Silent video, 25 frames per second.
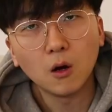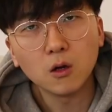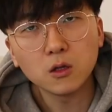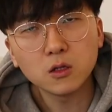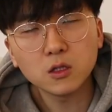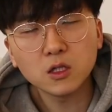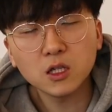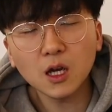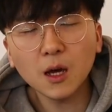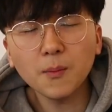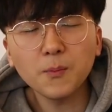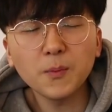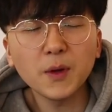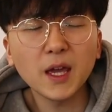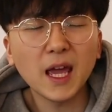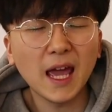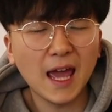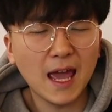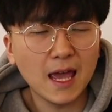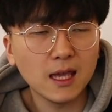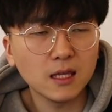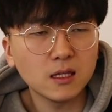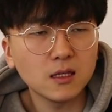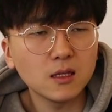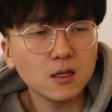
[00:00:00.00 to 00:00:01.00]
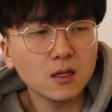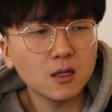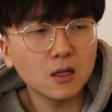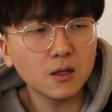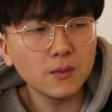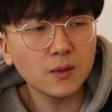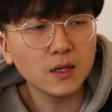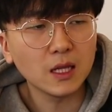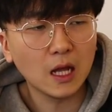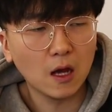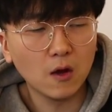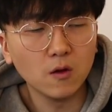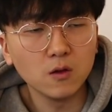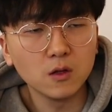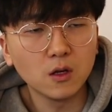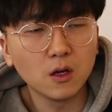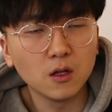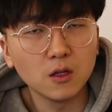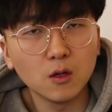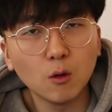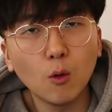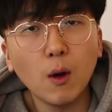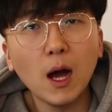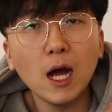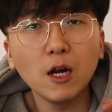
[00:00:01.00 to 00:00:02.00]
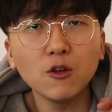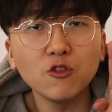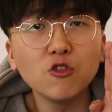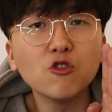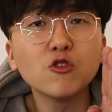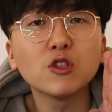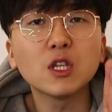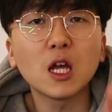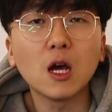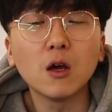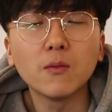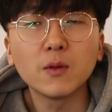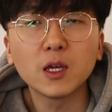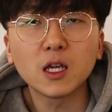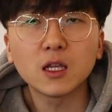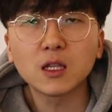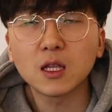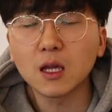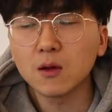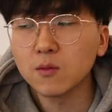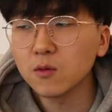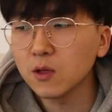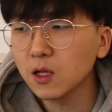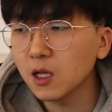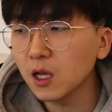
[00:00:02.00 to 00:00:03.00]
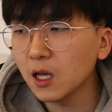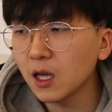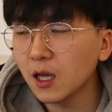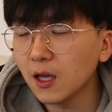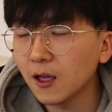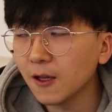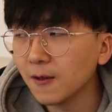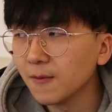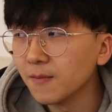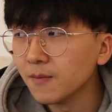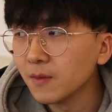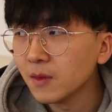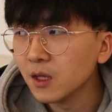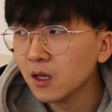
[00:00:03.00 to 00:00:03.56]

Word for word: 어차피 S급이 나오는 거는 확률 싸움이기 때문에